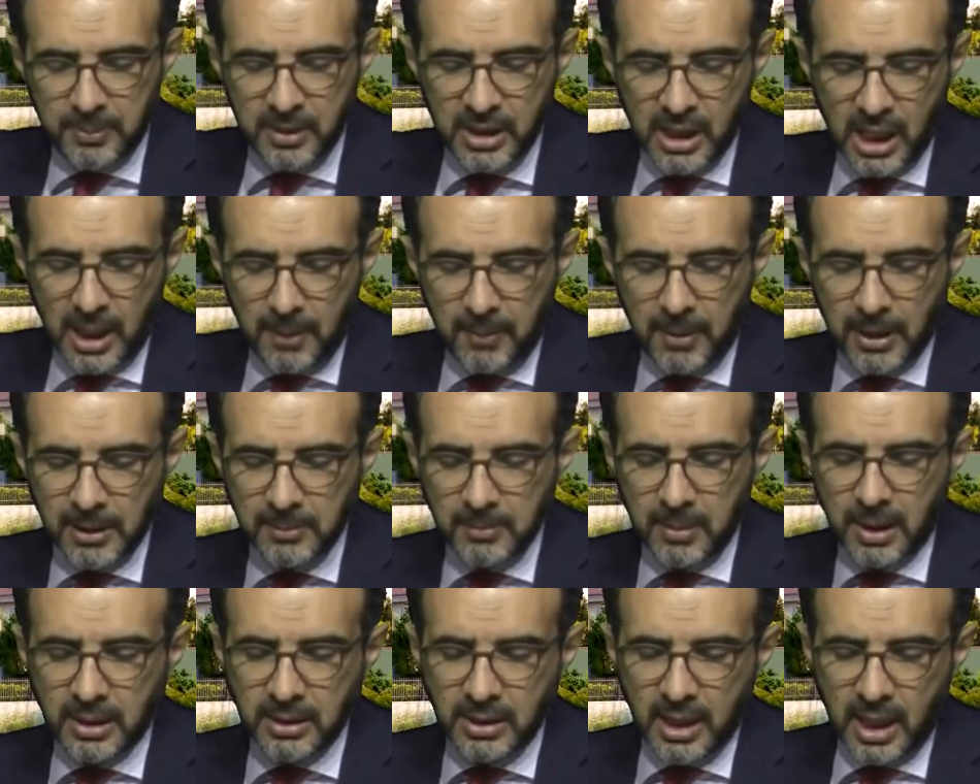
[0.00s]
bir
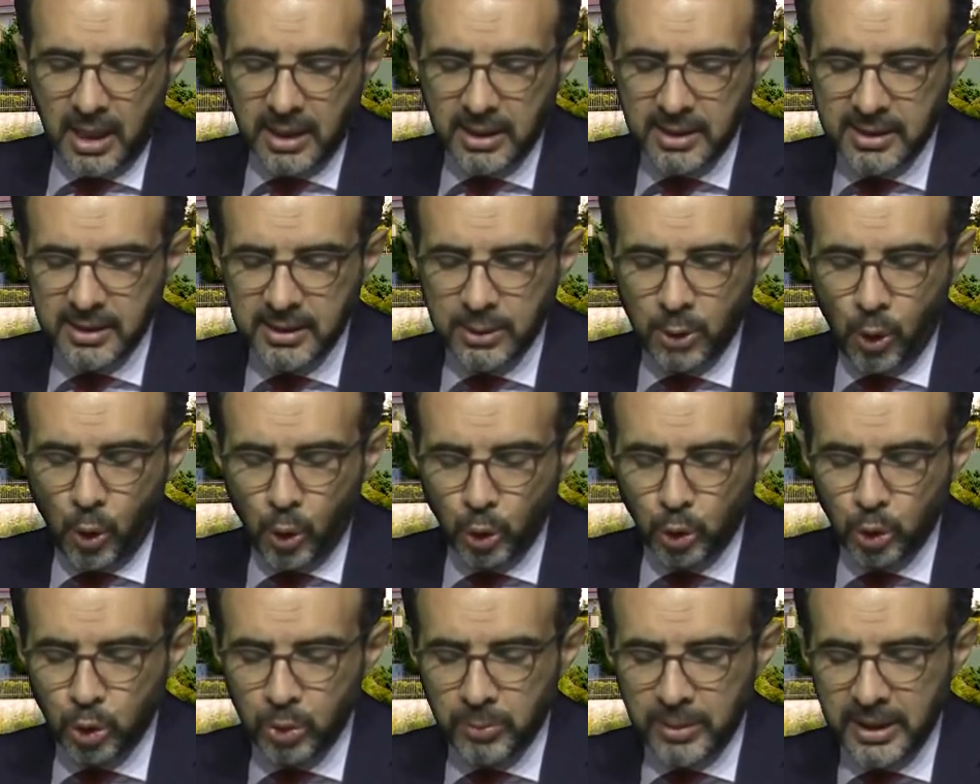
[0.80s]
apartman dairesinde
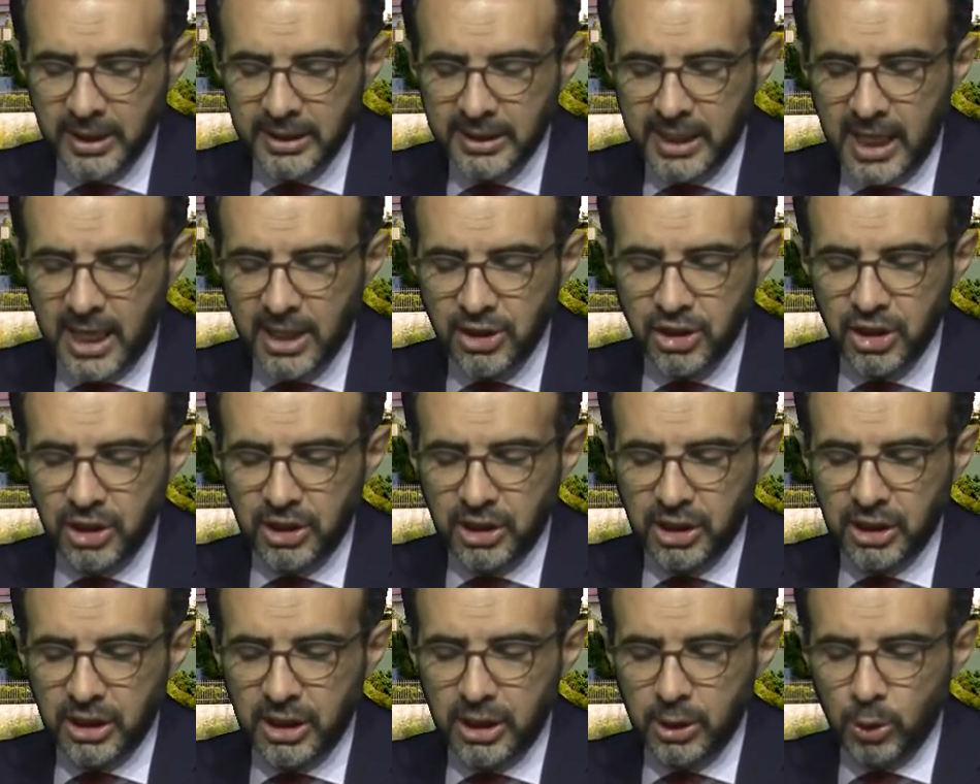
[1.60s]
oturmayı tercih
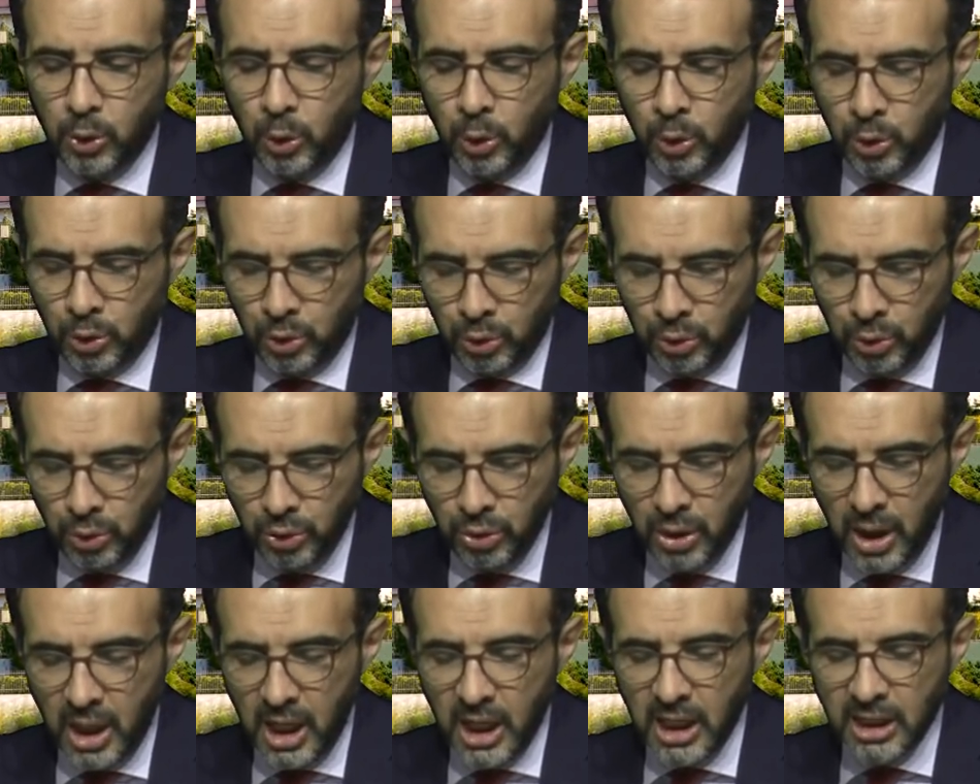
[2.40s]
ettikleri
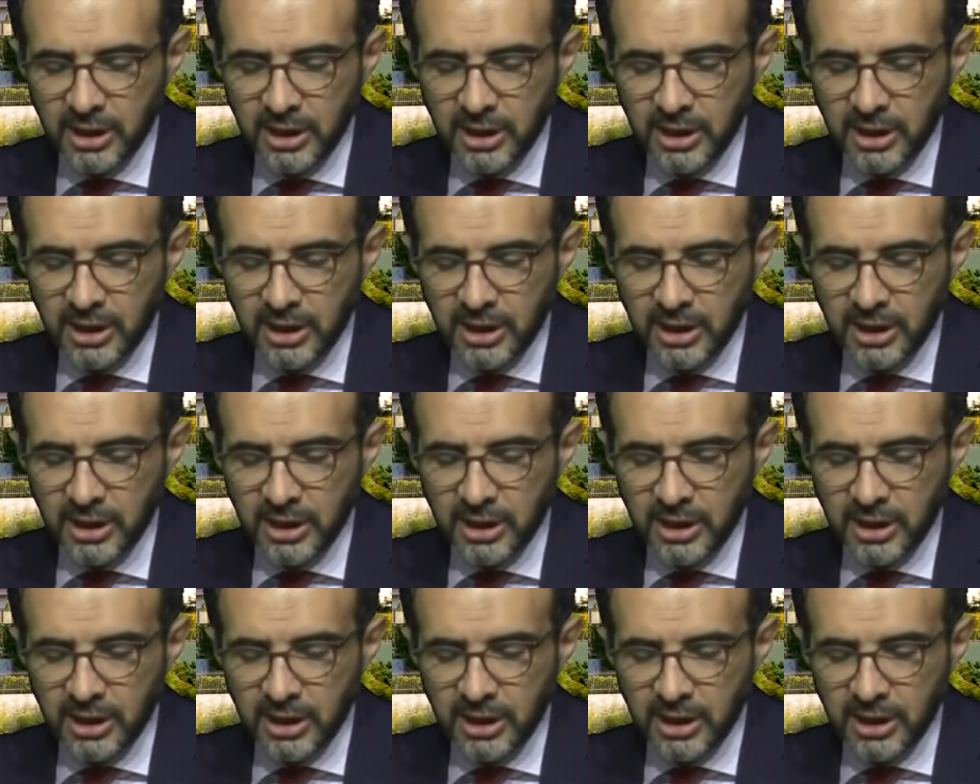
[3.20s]
konusunun